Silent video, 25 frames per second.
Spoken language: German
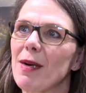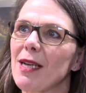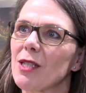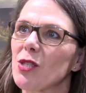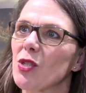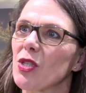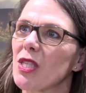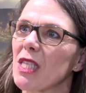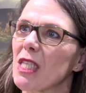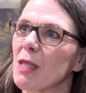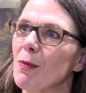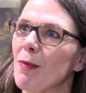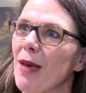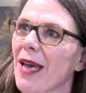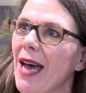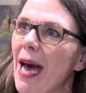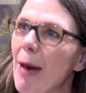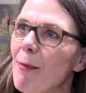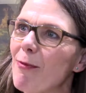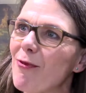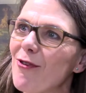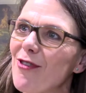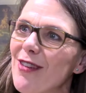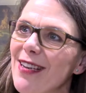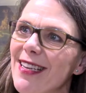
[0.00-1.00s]
Also ist es mehr
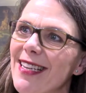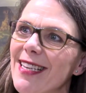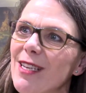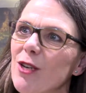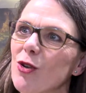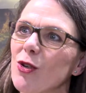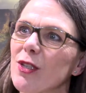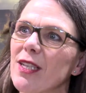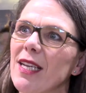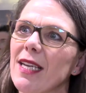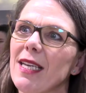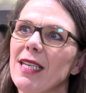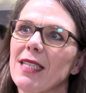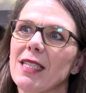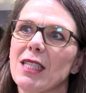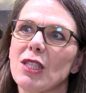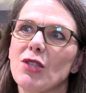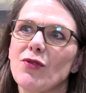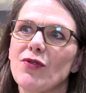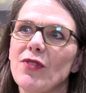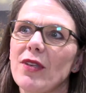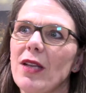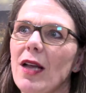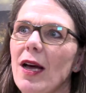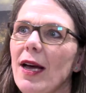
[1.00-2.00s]
apfelig oder ist
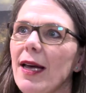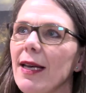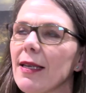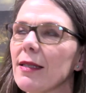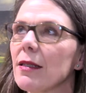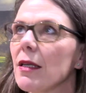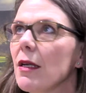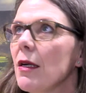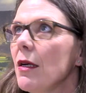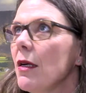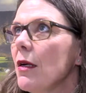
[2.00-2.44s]
es vielleicht